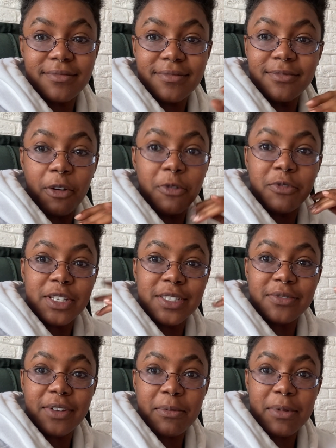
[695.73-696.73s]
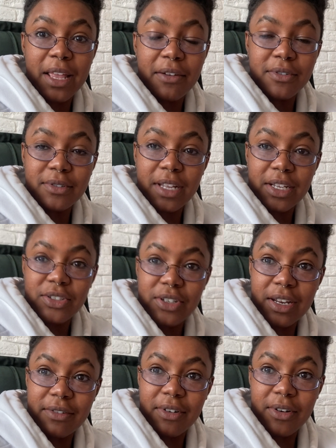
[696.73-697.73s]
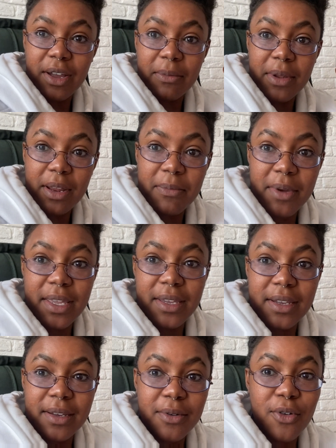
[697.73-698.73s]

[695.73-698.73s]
Vamos ver se vai me dar vontade de lavar o cabelo amanhã.